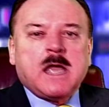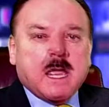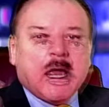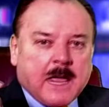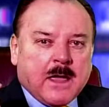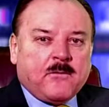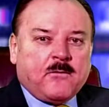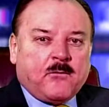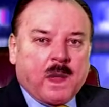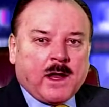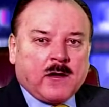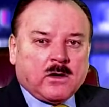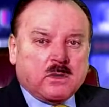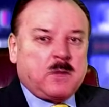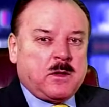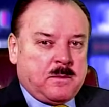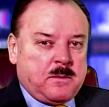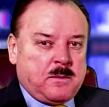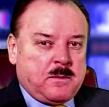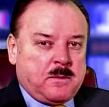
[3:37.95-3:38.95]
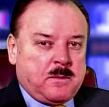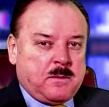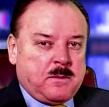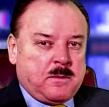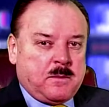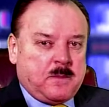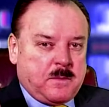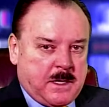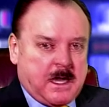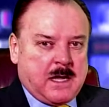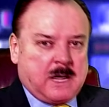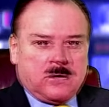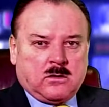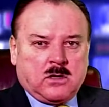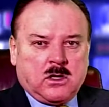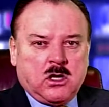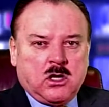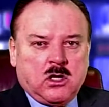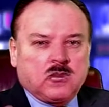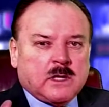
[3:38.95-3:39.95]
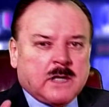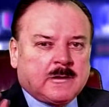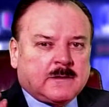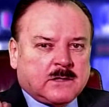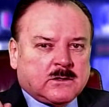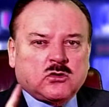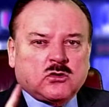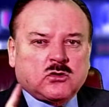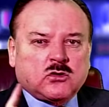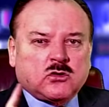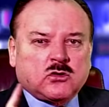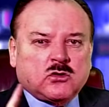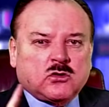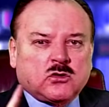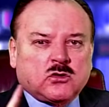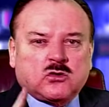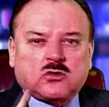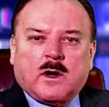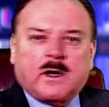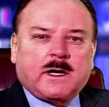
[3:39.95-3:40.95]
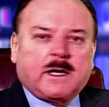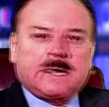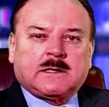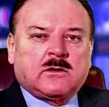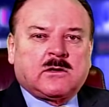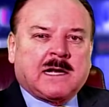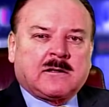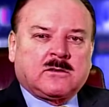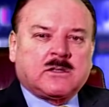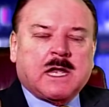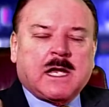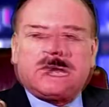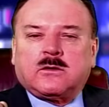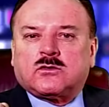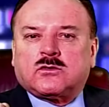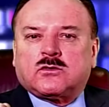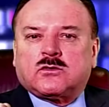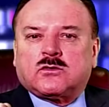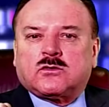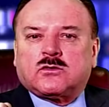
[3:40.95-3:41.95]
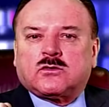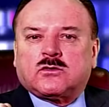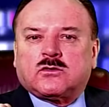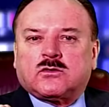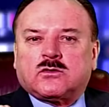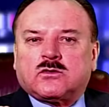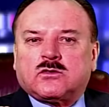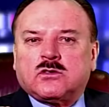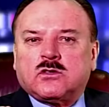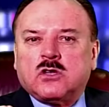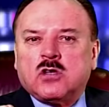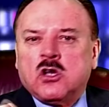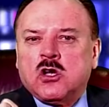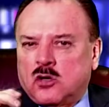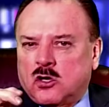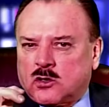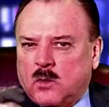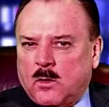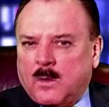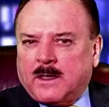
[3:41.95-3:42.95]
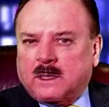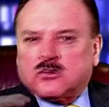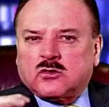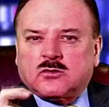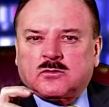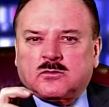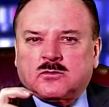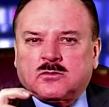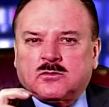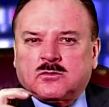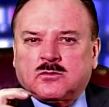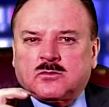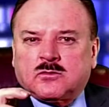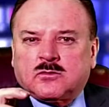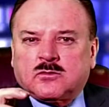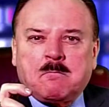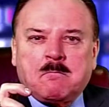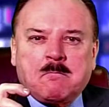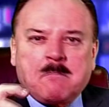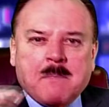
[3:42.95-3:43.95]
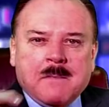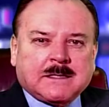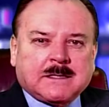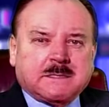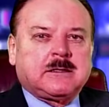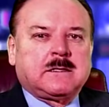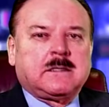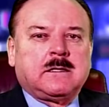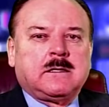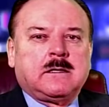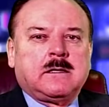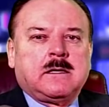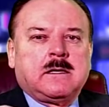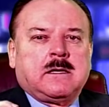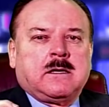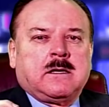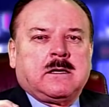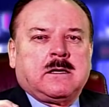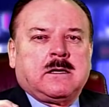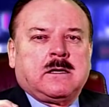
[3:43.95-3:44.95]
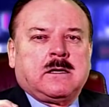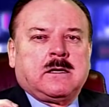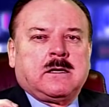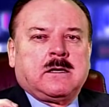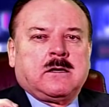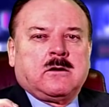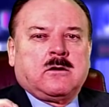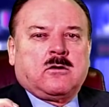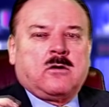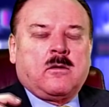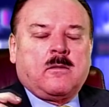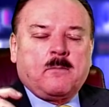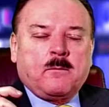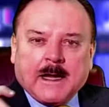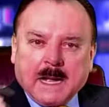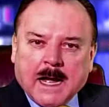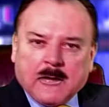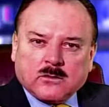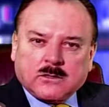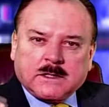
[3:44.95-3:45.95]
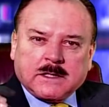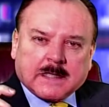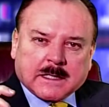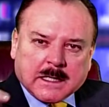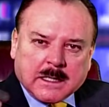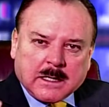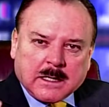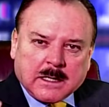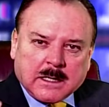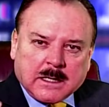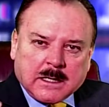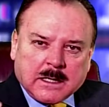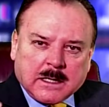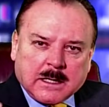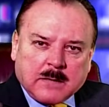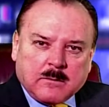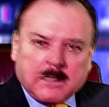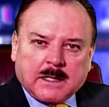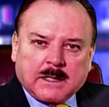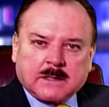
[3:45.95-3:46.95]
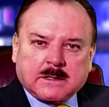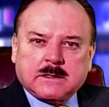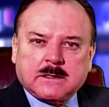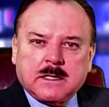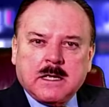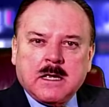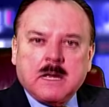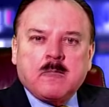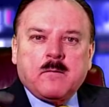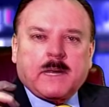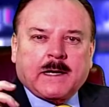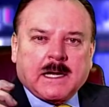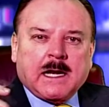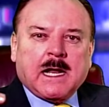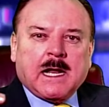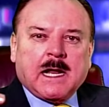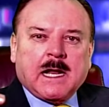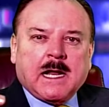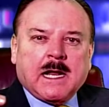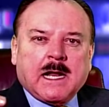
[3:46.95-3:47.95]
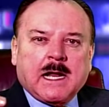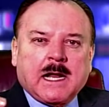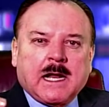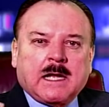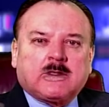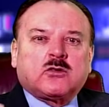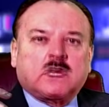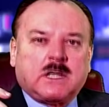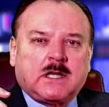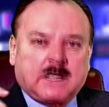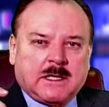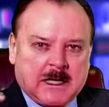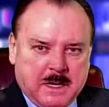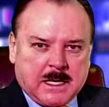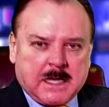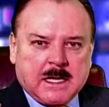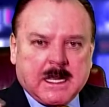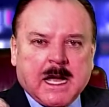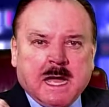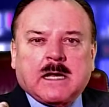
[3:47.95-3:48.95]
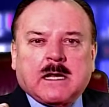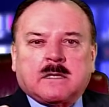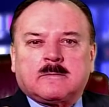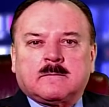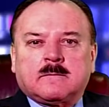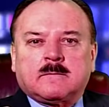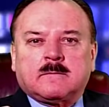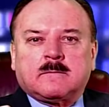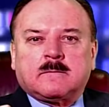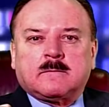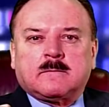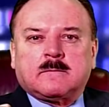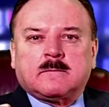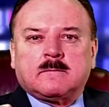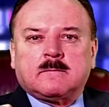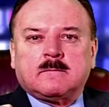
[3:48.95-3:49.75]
que fueron y vivieron durante esos cuarenta largos años los momentos más complicados y terribles para la sociedad mexicana